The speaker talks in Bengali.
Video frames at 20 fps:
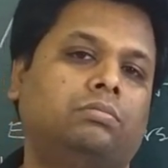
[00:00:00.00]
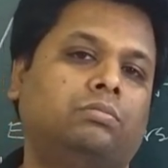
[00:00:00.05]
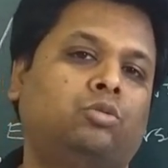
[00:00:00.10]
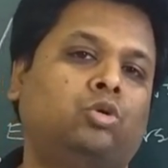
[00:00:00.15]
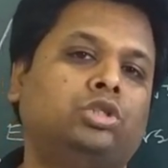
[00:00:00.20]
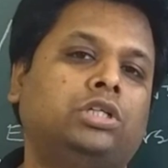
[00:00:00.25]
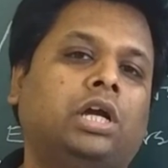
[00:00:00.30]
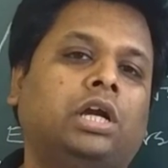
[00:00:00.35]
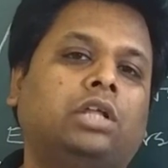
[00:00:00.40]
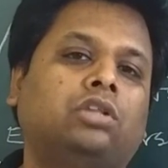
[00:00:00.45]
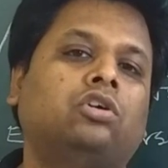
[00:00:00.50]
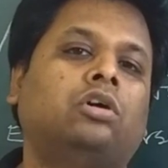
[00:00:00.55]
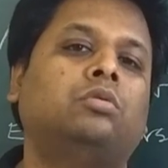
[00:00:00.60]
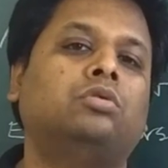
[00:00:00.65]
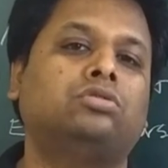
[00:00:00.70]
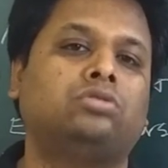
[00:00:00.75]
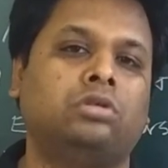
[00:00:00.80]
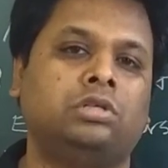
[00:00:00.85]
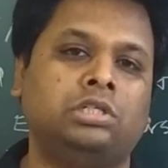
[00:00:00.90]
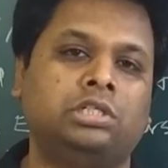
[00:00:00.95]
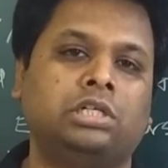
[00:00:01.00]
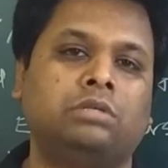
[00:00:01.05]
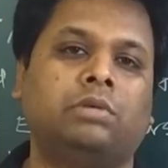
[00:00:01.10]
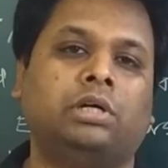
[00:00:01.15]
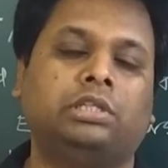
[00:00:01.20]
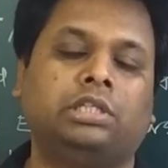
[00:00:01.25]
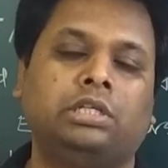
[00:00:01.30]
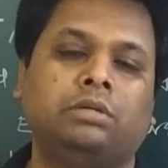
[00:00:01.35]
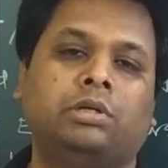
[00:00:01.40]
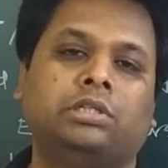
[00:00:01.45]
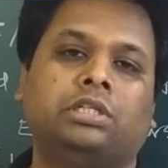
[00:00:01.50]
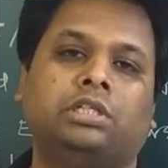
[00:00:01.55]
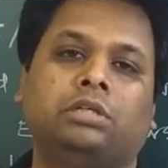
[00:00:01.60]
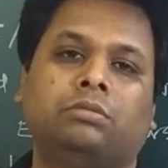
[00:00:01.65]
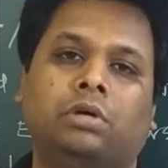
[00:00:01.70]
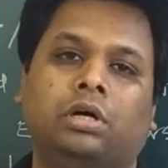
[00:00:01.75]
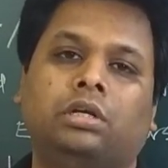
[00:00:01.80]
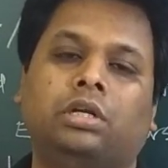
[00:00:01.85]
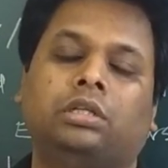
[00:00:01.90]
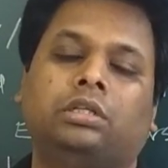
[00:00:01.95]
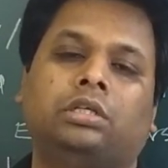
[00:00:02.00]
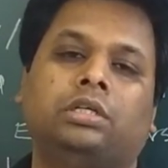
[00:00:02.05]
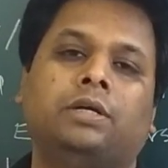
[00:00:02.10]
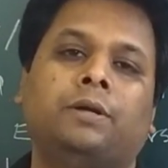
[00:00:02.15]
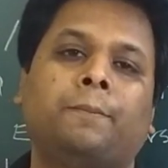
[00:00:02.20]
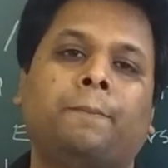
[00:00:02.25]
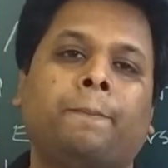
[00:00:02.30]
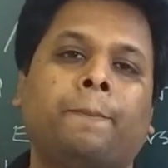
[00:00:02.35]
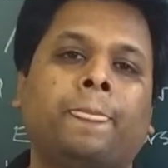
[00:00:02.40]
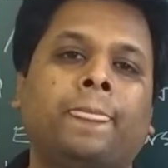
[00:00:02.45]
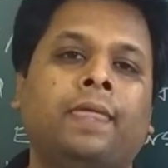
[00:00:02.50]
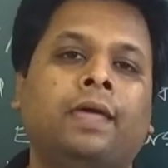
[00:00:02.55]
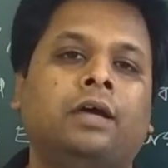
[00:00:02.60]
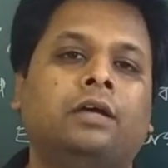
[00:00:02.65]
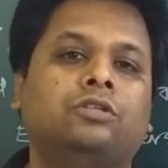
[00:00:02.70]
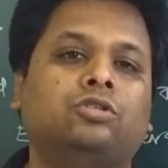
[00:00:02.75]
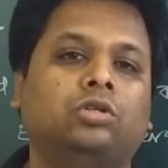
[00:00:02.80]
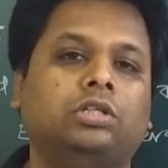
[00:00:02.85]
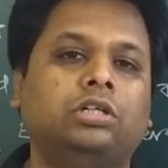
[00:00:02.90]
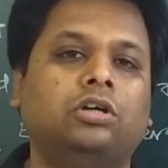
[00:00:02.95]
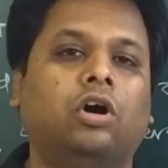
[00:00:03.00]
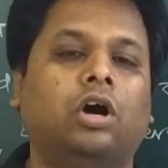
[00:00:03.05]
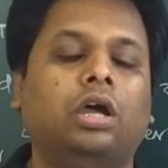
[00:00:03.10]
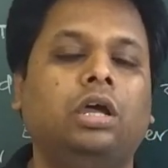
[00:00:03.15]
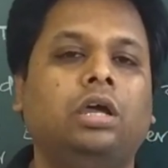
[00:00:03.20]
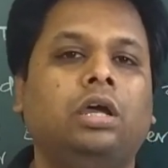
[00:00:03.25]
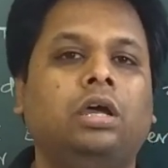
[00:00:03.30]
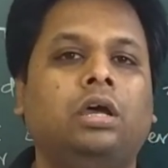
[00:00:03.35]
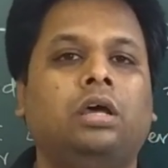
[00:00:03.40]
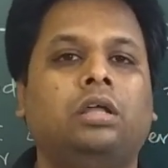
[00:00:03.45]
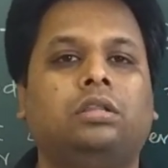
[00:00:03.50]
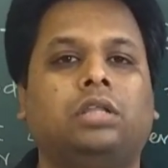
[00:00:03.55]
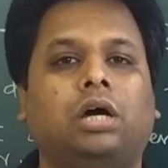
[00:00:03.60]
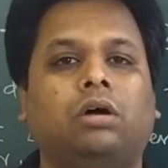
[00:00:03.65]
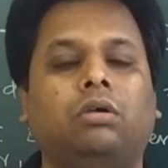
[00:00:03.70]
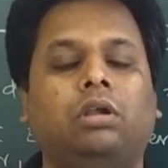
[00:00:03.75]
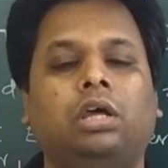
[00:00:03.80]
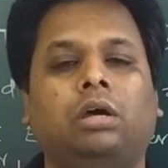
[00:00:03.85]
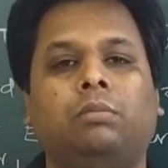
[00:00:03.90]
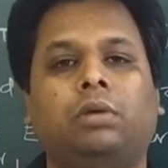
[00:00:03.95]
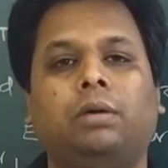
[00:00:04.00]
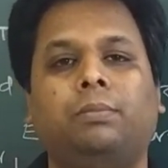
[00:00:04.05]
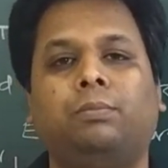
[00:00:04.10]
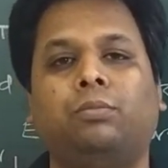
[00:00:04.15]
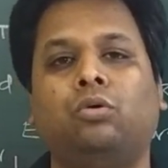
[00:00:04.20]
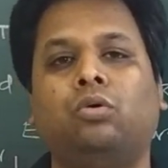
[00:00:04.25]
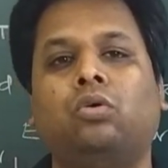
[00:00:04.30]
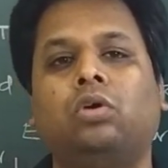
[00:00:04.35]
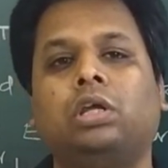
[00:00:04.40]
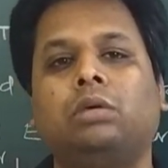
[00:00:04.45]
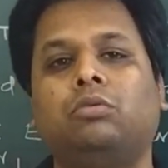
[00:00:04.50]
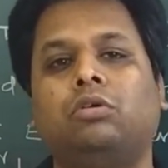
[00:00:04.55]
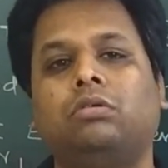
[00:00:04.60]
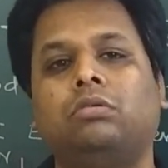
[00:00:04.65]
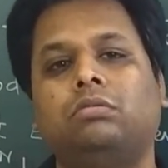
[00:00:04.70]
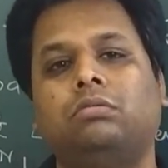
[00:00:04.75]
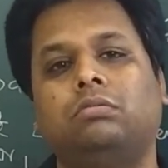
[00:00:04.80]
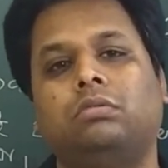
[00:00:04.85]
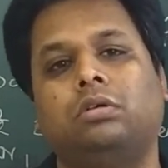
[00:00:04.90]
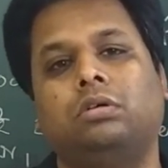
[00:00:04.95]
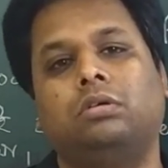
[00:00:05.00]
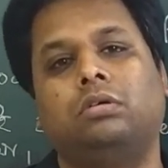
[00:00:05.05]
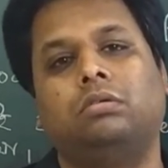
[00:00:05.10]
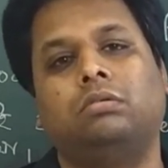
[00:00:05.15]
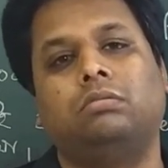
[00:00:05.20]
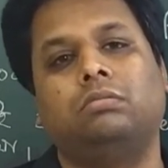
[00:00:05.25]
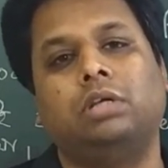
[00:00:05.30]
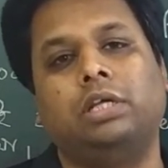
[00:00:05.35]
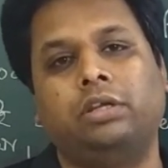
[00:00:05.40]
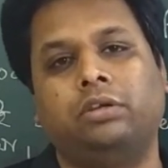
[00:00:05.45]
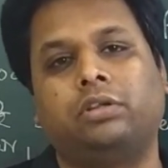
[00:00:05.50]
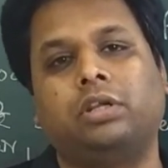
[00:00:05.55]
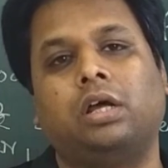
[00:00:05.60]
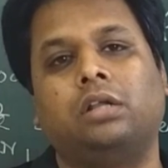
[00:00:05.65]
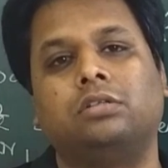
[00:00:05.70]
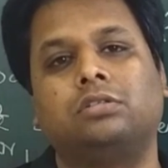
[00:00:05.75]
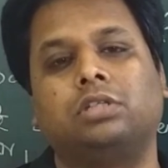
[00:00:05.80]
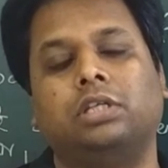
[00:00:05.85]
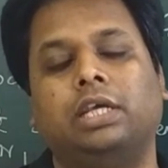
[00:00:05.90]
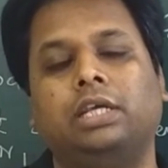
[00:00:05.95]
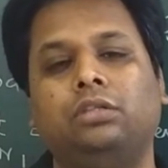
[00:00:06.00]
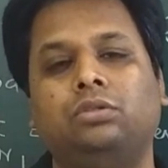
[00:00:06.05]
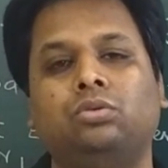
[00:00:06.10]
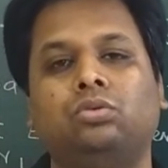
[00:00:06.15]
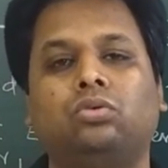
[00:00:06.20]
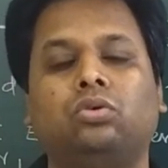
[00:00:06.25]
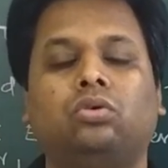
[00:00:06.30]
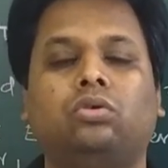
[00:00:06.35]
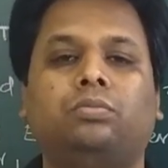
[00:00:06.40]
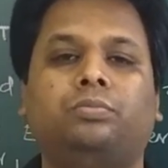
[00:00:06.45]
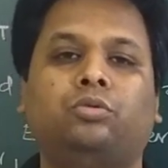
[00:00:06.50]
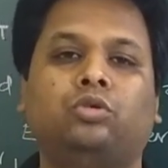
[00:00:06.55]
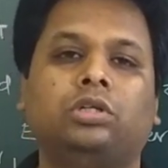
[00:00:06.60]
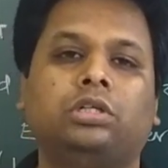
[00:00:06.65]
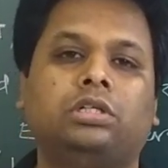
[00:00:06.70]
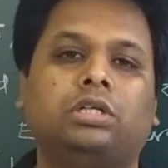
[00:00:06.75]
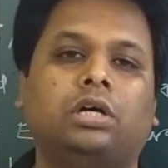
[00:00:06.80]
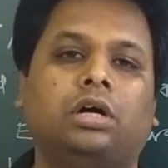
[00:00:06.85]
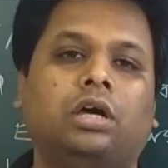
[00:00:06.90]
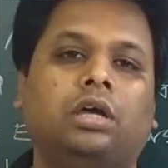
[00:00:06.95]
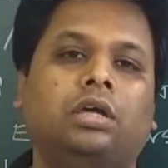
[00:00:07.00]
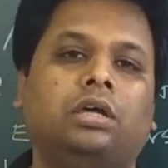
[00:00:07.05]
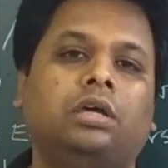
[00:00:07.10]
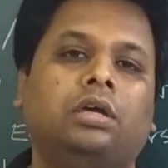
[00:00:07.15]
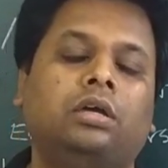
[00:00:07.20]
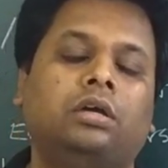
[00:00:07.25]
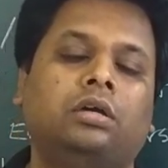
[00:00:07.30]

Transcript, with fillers: বোঝাটা তো অবশ্যই নিজের মাতৃভাষাতে বাংলাতে যদি হয় তাহলে আমরা বোর্ড এবং এন্ট্রান্স এই দুটো পরীক্ষায়